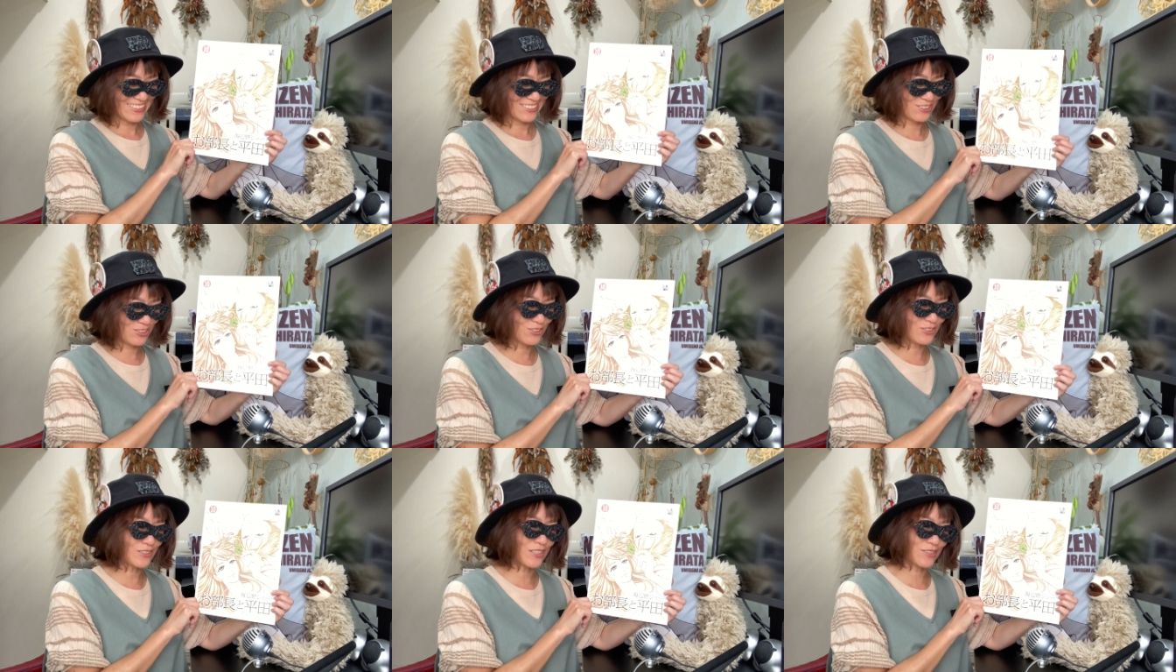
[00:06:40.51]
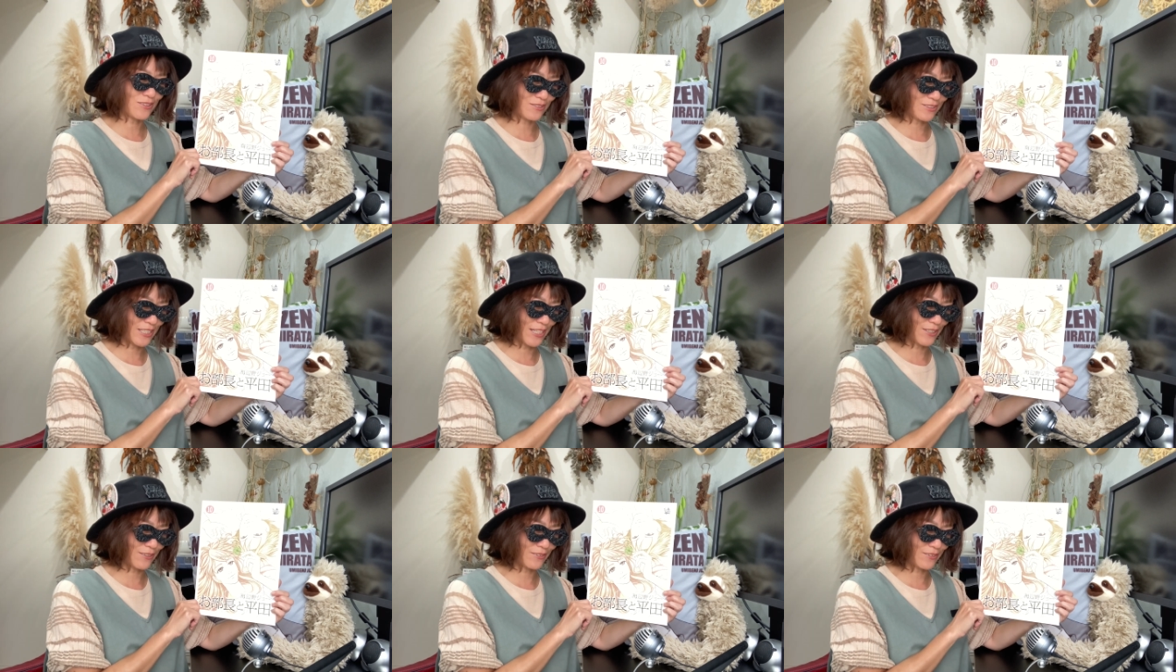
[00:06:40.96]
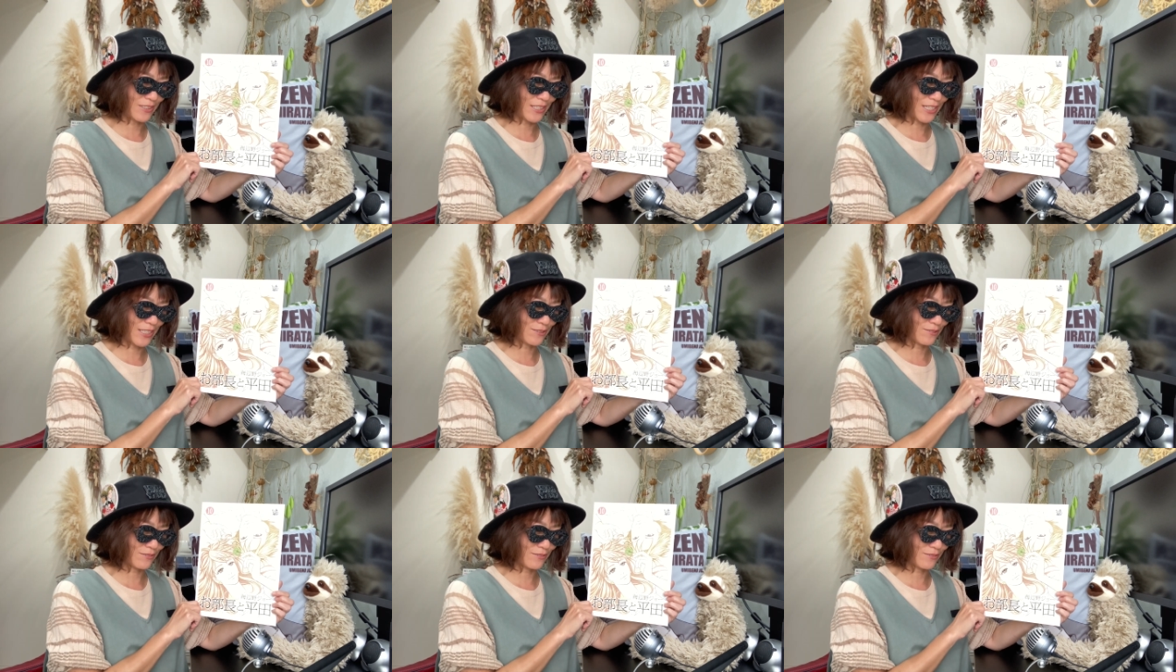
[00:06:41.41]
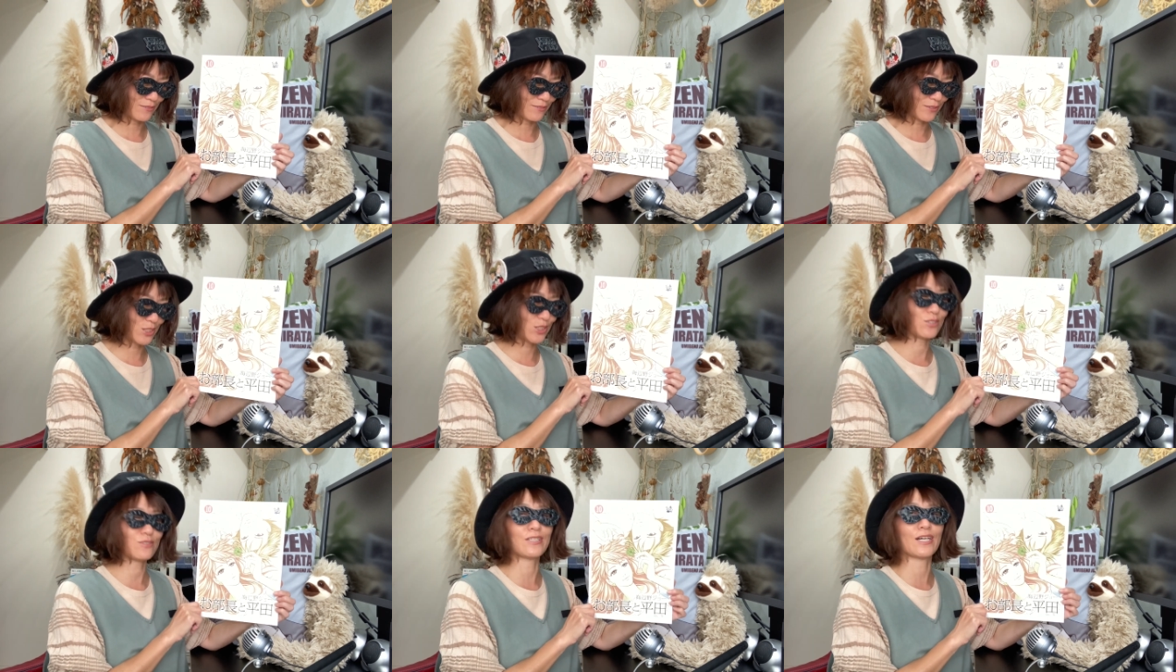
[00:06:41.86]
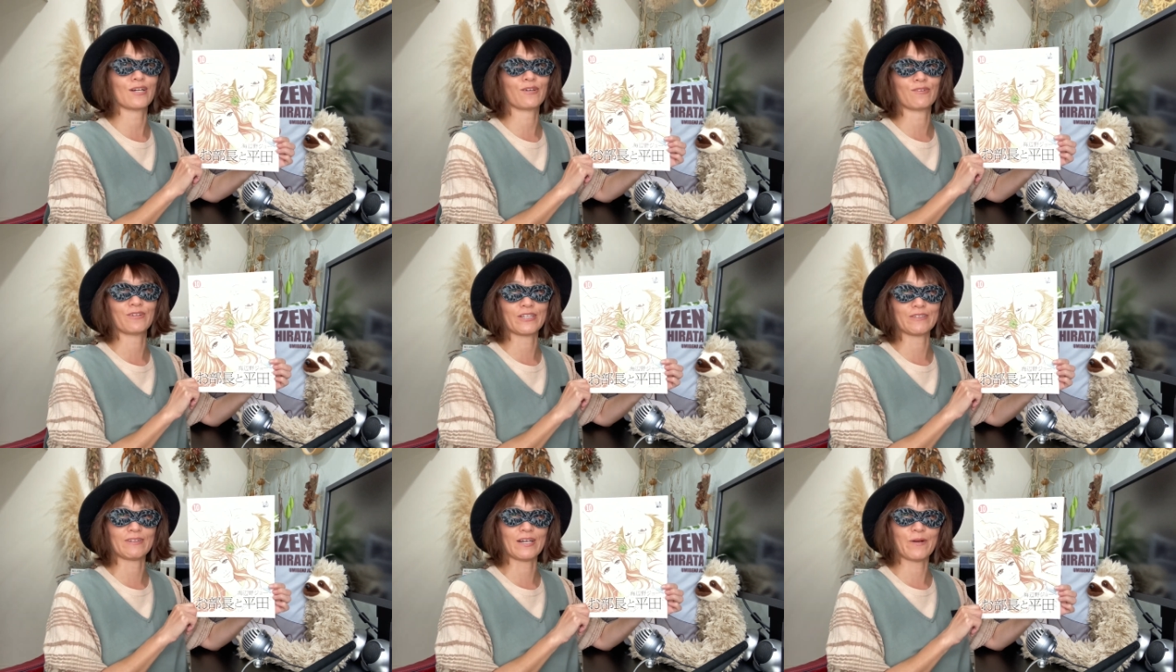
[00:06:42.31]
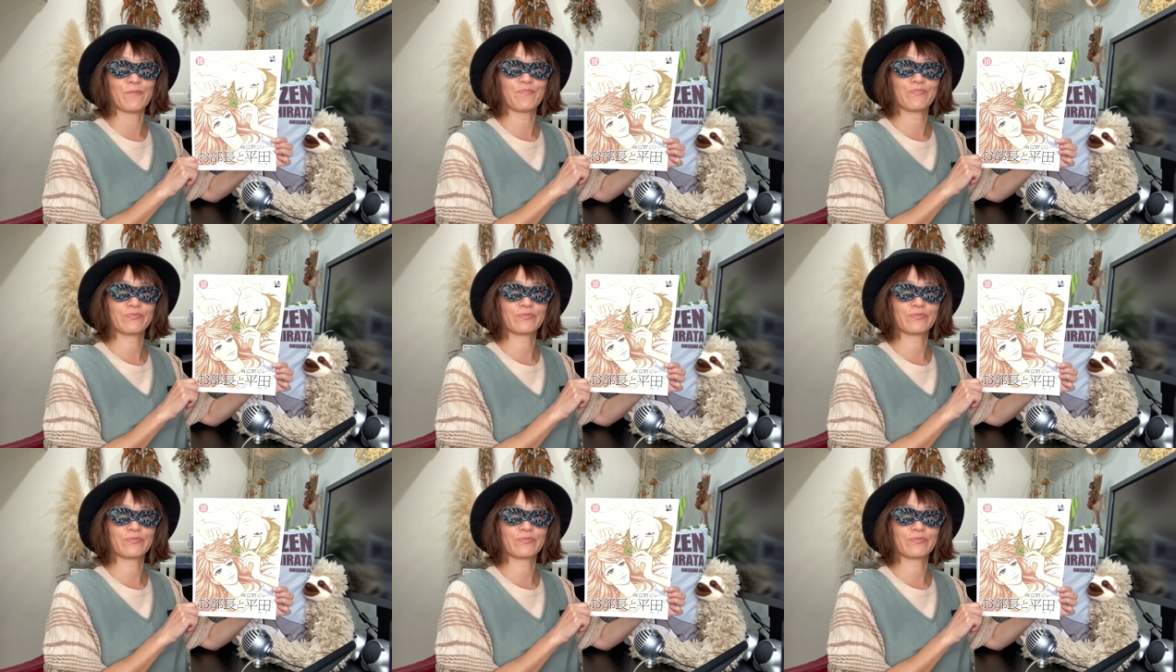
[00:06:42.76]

10巻の最後にあの実はこれは